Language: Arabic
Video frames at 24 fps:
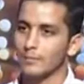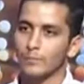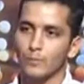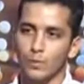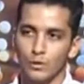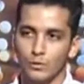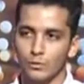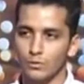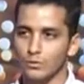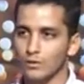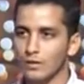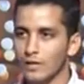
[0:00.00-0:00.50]

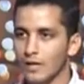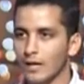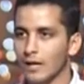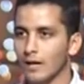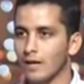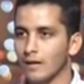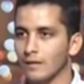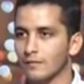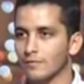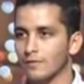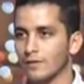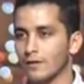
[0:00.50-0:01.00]
برضو طلع
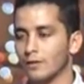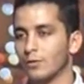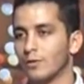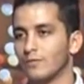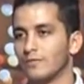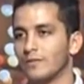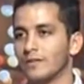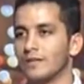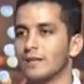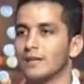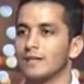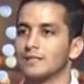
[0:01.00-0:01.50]
فاللي هو
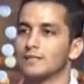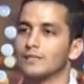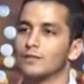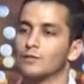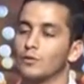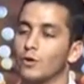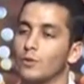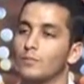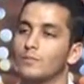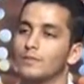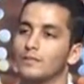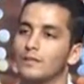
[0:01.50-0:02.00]
في كذا
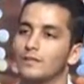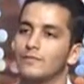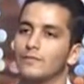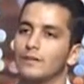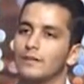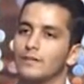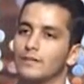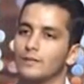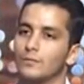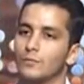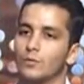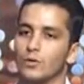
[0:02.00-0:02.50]
نوع من
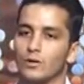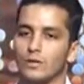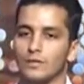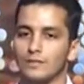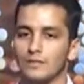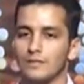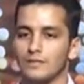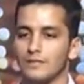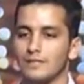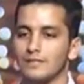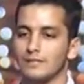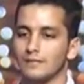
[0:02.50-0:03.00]
الفن ممكن
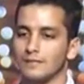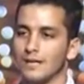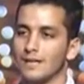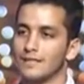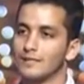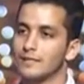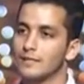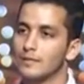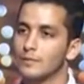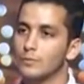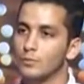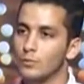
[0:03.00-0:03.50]
الناس
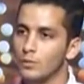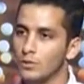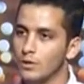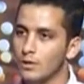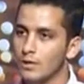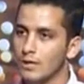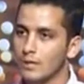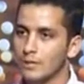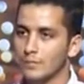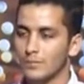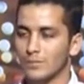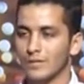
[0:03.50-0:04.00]
تقدمه
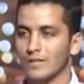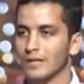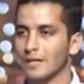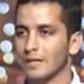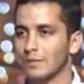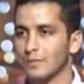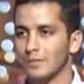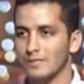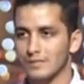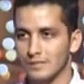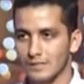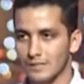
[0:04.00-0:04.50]
من
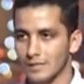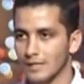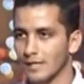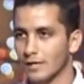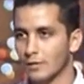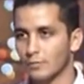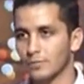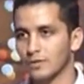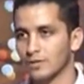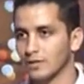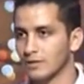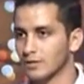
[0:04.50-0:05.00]
غير مزيكا
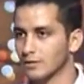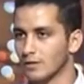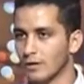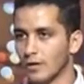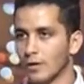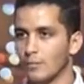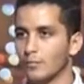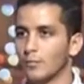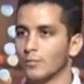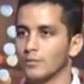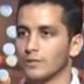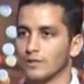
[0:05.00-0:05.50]
ومن غير
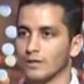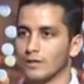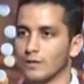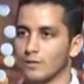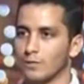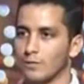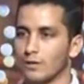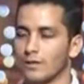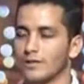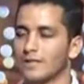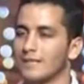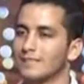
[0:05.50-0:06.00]
طرب ومن غير
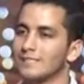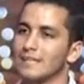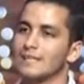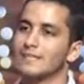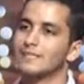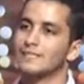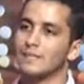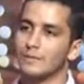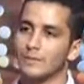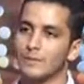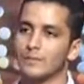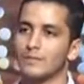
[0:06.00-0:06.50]
كل ده
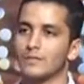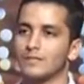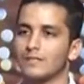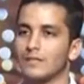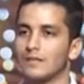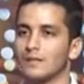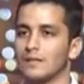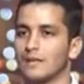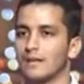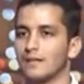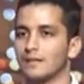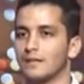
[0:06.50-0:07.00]
زي زمان
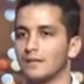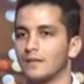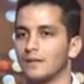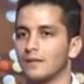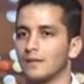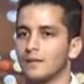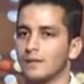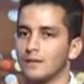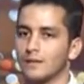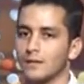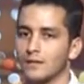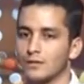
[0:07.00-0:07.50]
مثلا كان
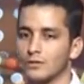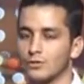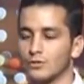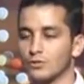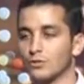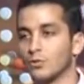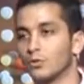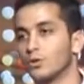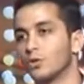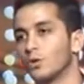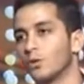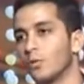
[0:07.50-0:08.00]

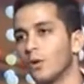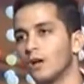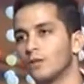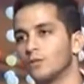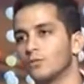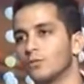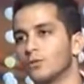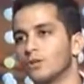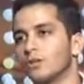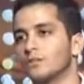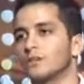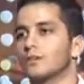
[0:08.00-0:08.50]
الصوت
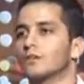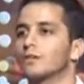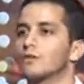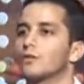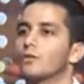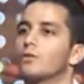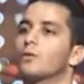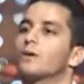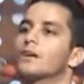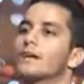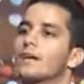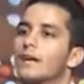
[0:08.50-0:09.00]
لوحده يقدر ان
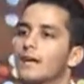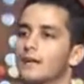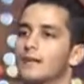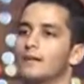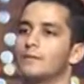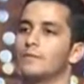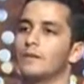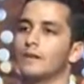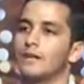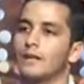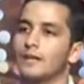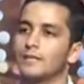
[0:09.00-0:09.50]
هو يخلي
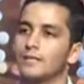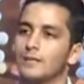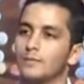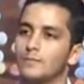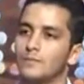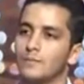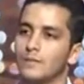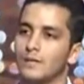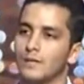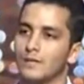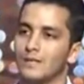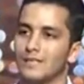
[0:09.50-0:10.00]
البني
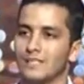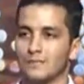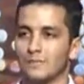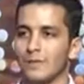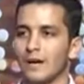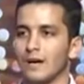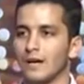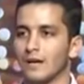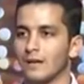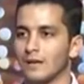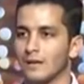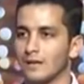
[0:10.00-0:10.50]
ادم
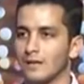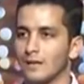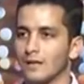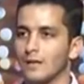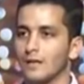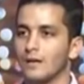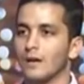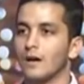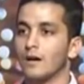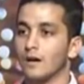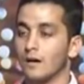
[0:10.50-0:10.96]
يسمعك يقف يسمعك